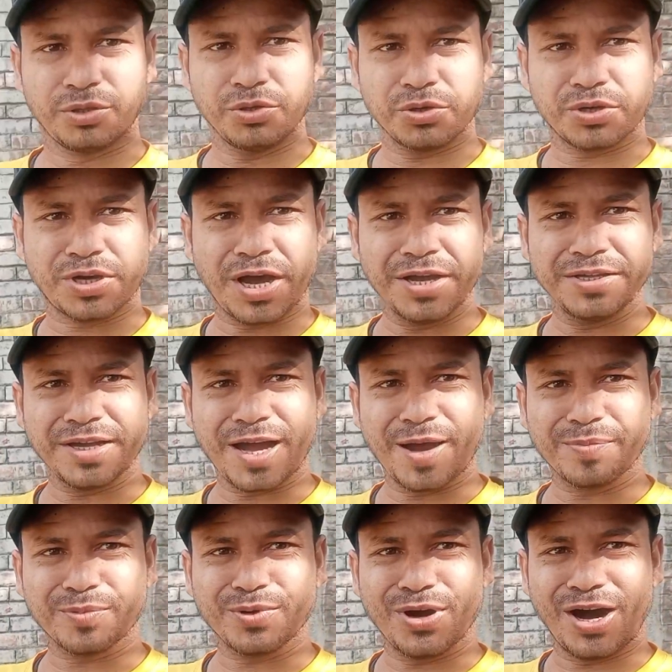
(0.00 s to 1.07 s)
तो गाइज
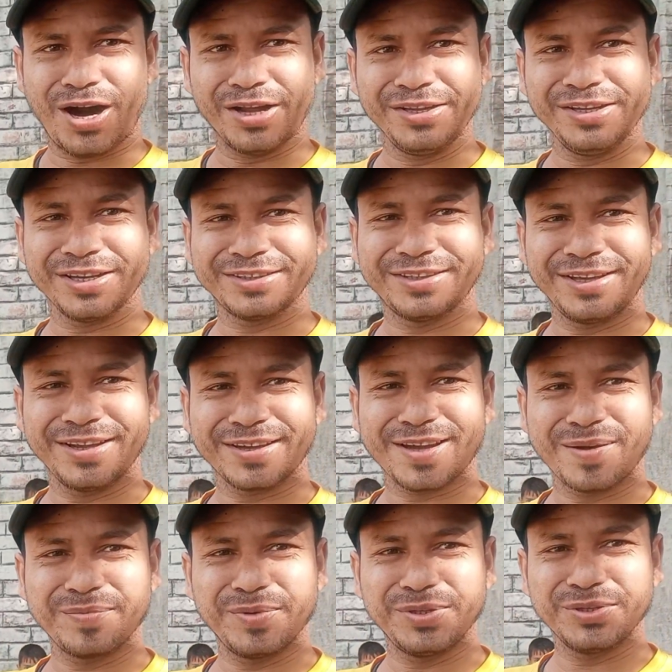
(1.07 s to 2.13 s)
आपको हर एक तरह
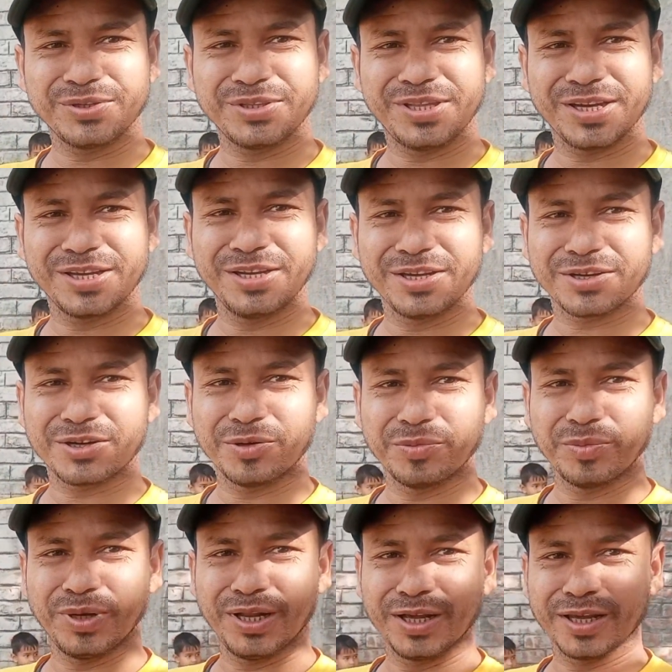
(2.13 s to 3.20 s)
का वीडियो देखने
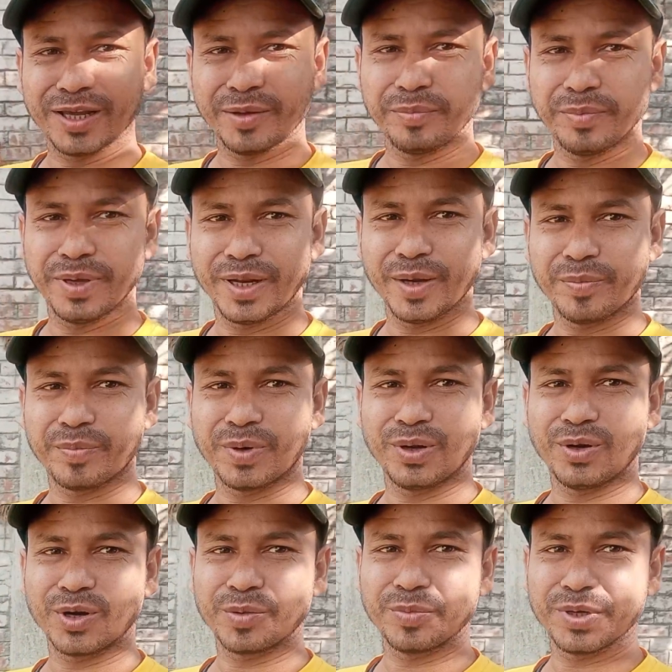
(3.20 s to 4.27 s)
को मिलेंगे मेरे
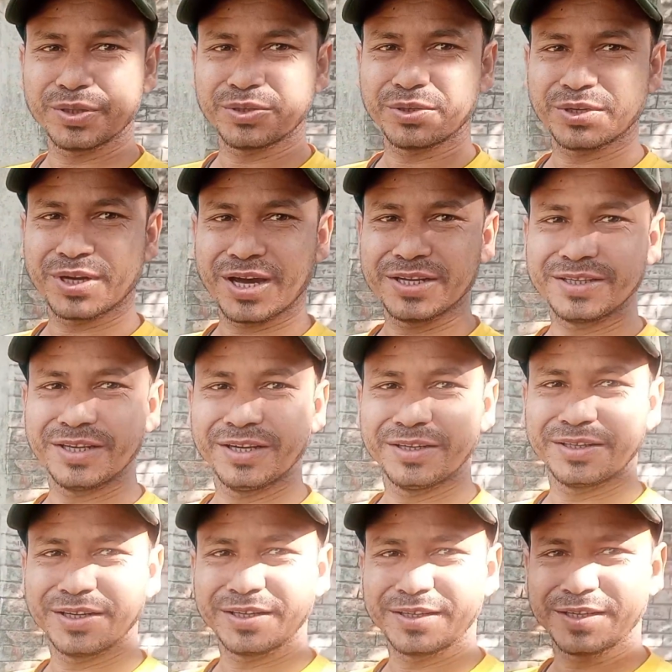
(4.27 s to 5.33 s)
ब्लॉग में तो गाइज
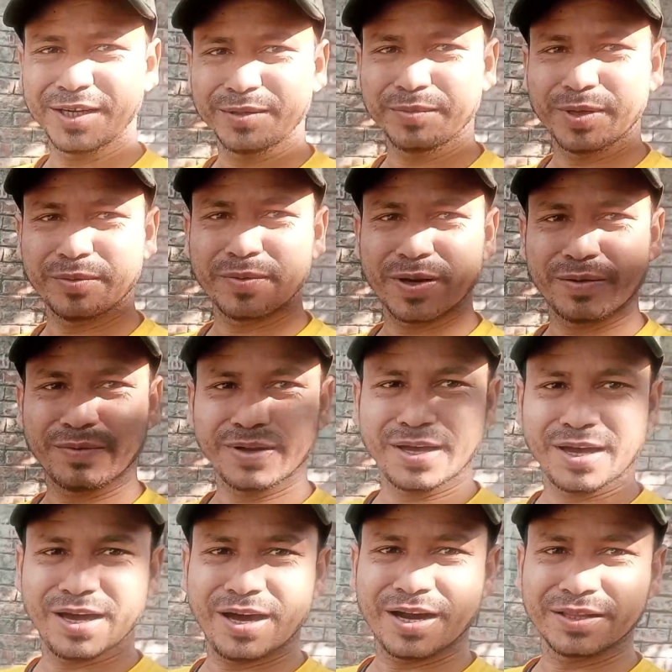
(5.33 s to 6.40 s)
इंटरटेनमेंट
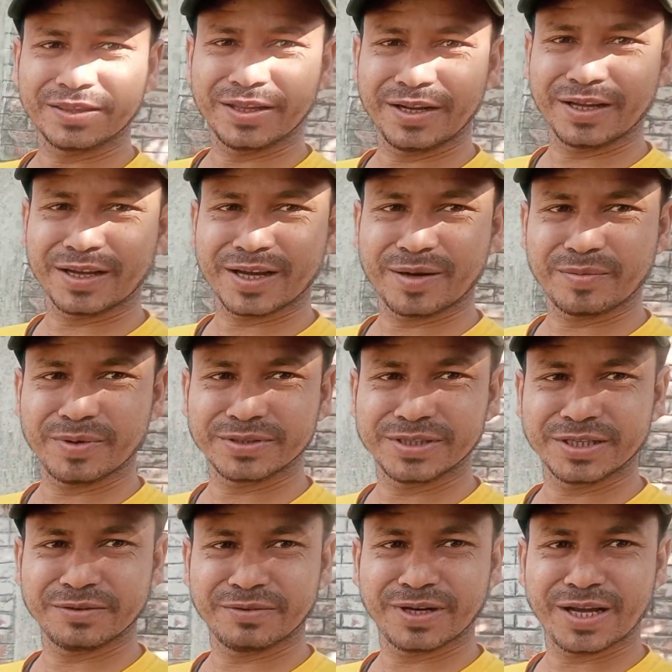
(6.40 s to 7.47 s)
वाला हर तरह का
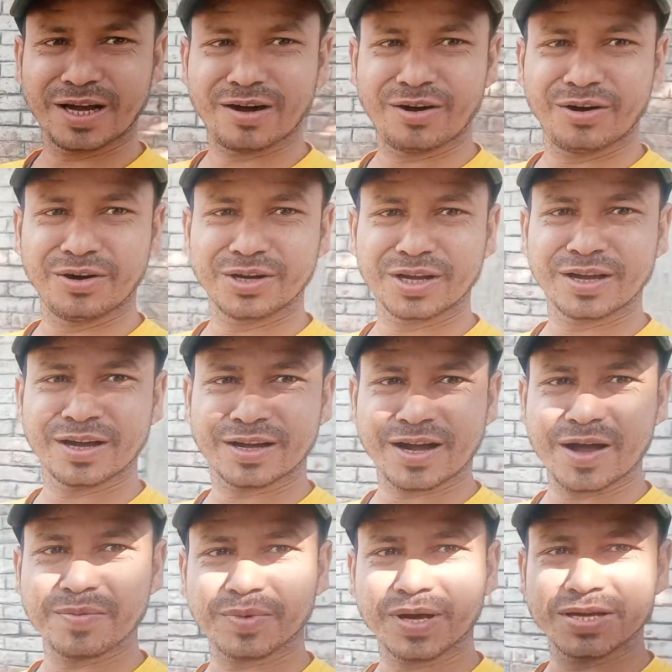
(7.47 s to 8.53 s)
बच्चे वाला और
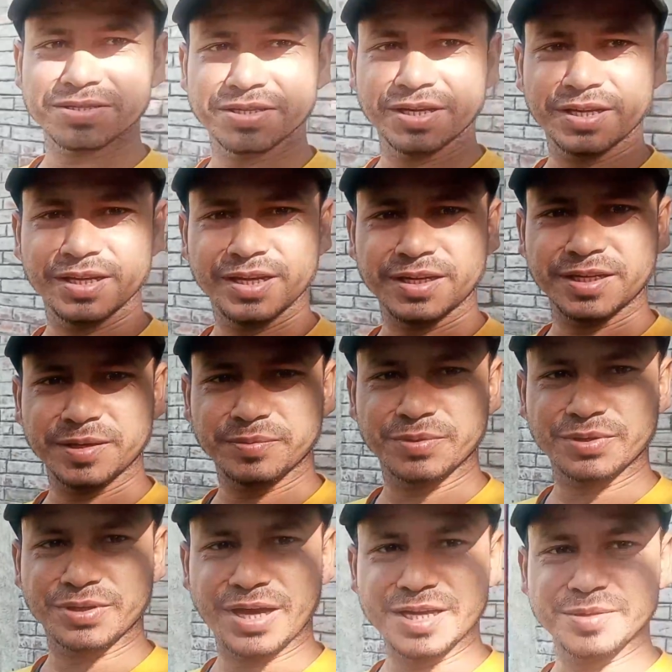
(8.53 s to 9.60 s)
काम काज से
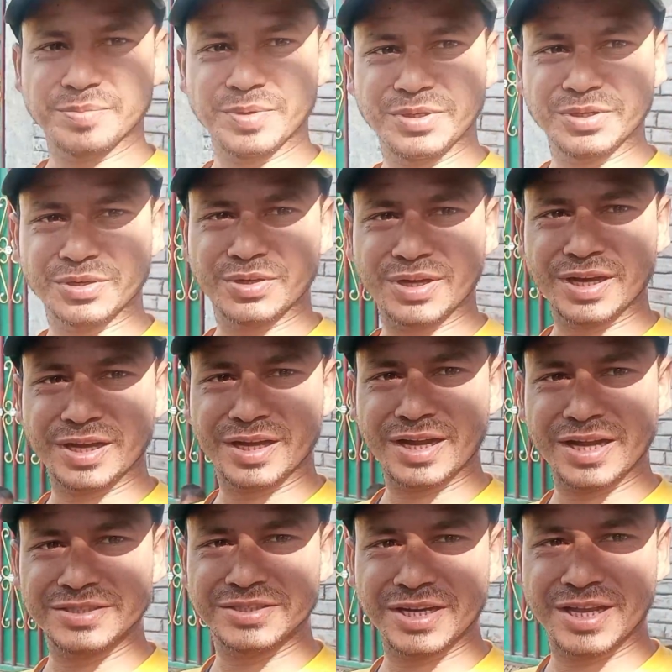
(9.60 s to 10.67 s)
रिलेटिव तो गाइज वीडियो को अगर
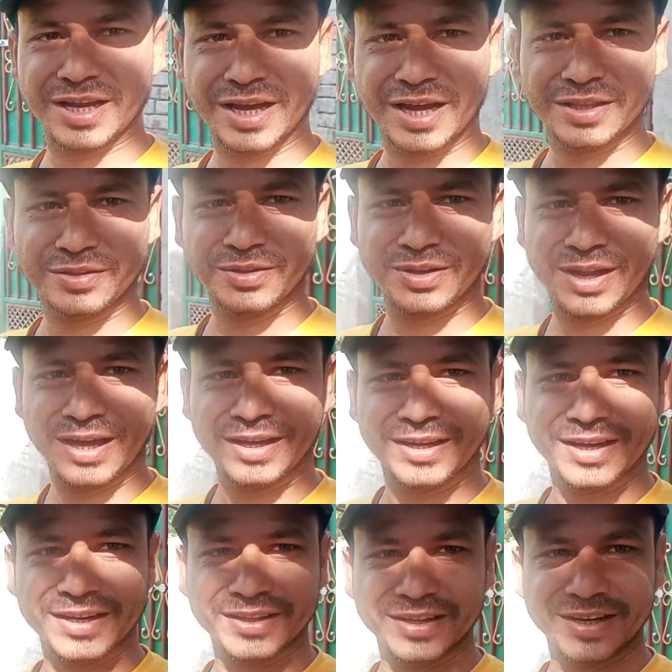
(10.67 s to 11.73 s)
अच्छा लगा है तो लाइक
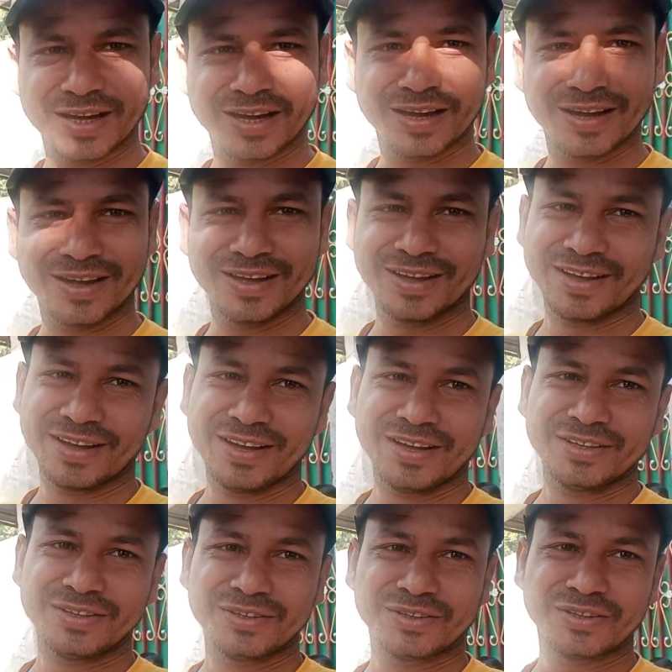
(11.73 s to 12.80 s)
कर देना
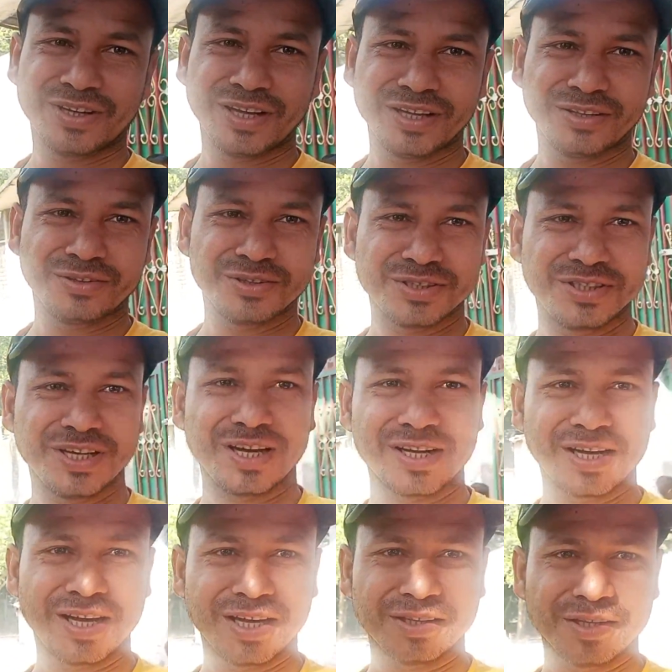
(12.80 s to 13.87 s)
जो नए दोस्त
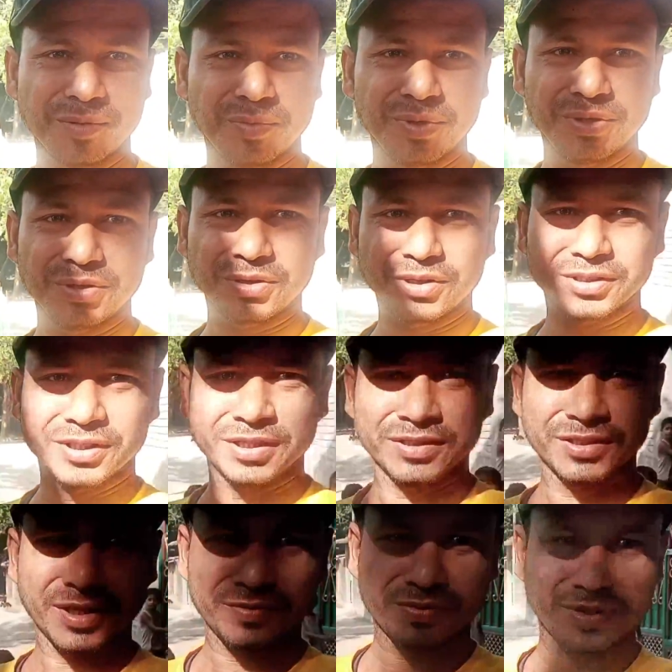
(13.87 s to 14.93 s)
यार हैं तो वीडियो को
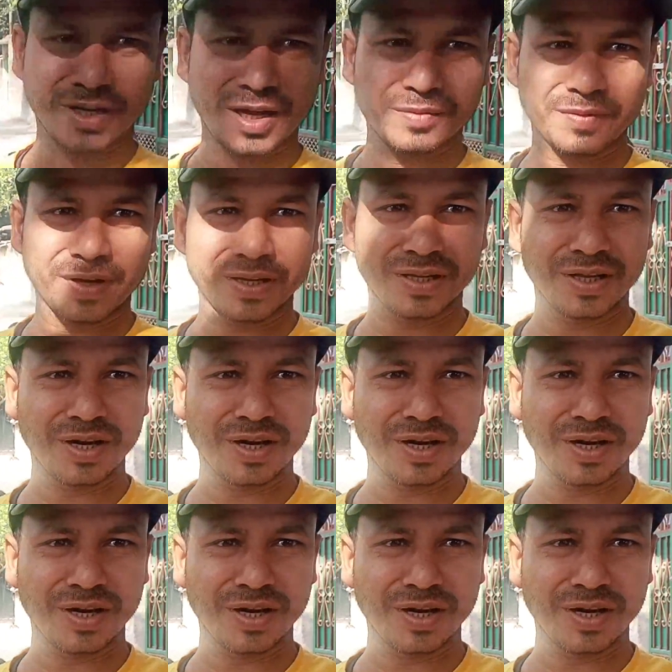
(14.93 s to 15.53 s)
सब्सक्राइब कर